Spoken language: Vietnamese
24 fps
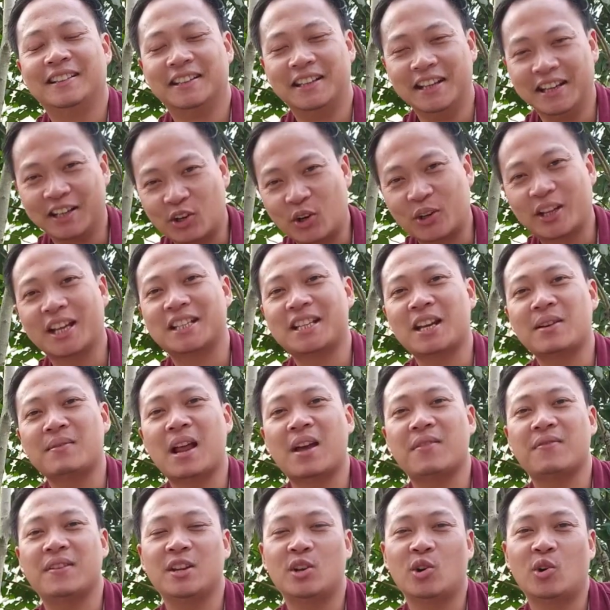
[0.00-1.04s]
thì có thể xem
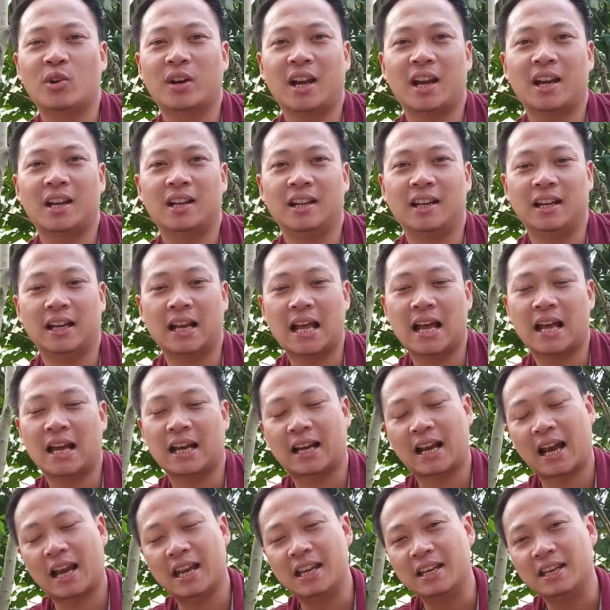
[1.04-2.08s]
lại video này để là
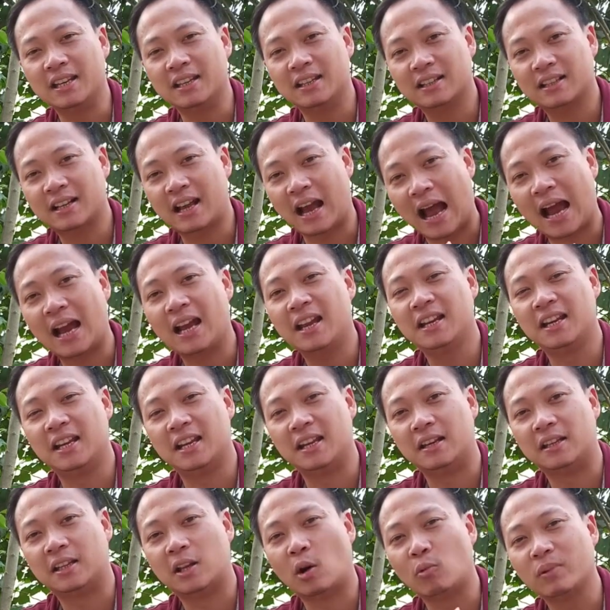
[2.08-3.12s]
cái cái
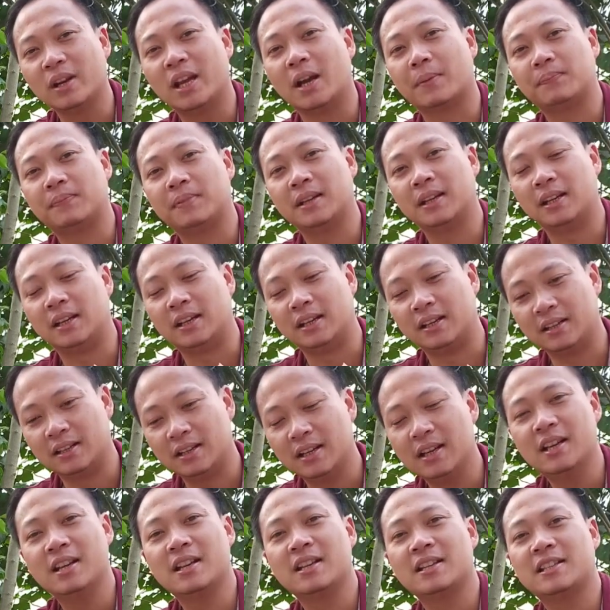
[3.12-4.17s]
để thông điệp để
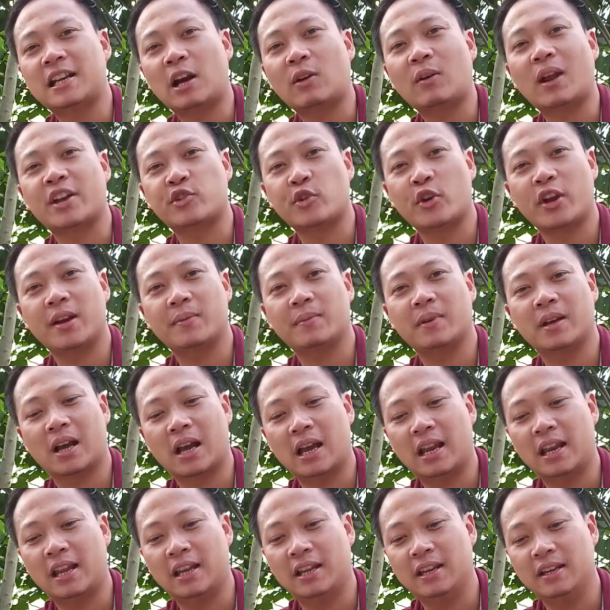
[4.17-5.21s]
trao lại cho em là
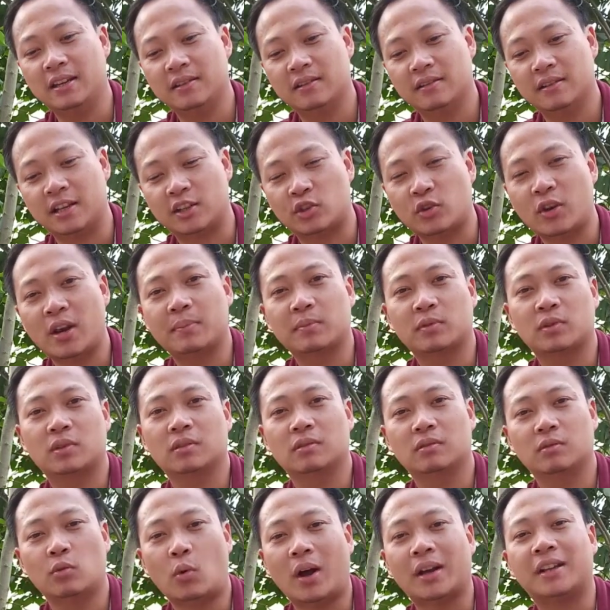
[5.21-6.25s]
cái đấy để cho em
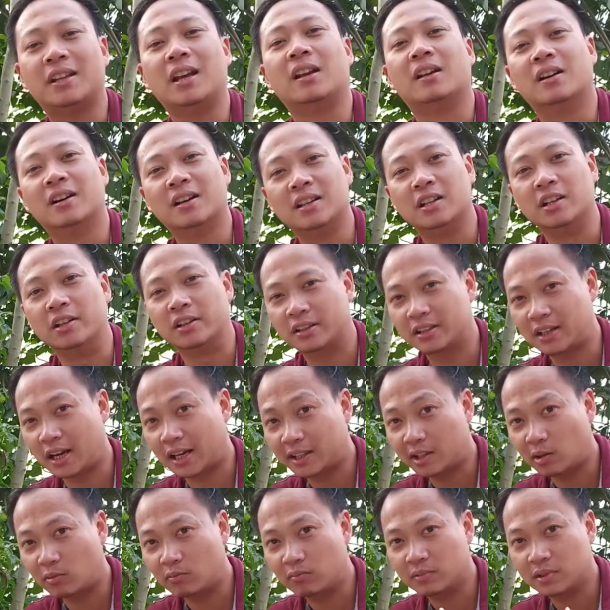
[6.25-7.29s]
hoàn thiện hơn những
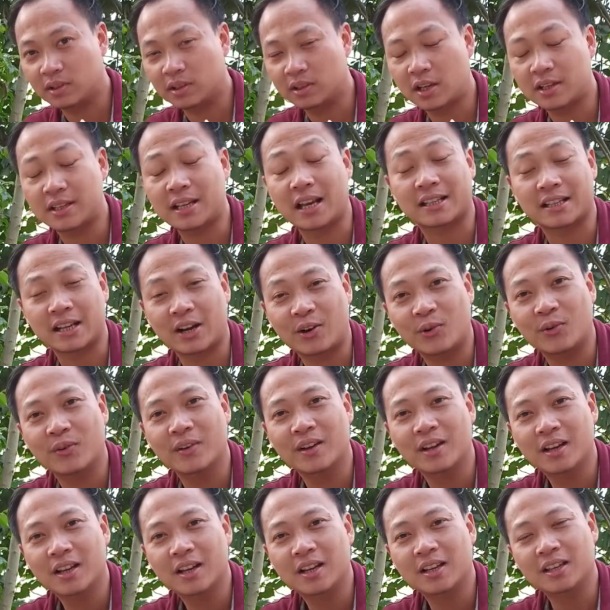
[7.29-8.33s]
cái thông chia sẻ sau
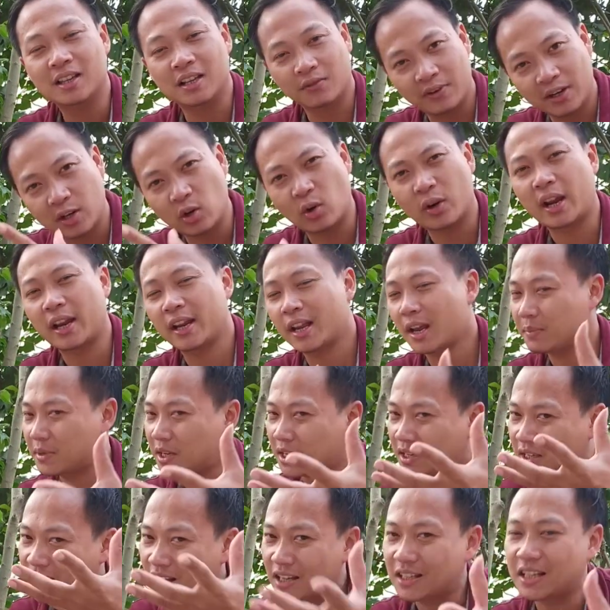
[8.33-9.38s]
nhưng video này em
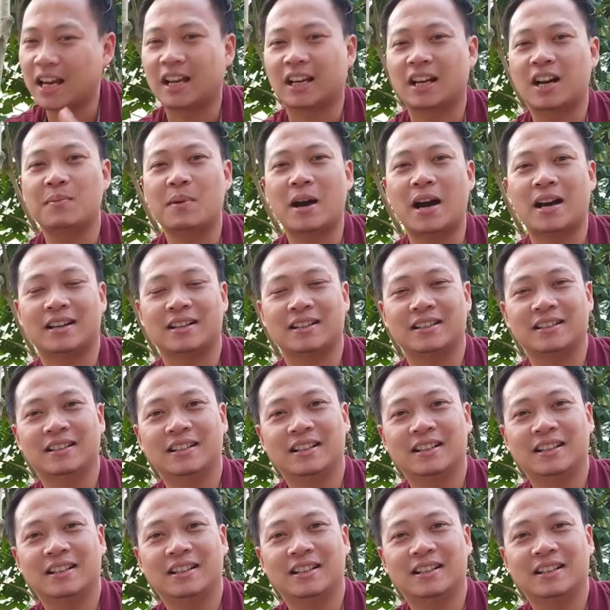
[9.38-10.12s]
chỉ chia sẻ các bạn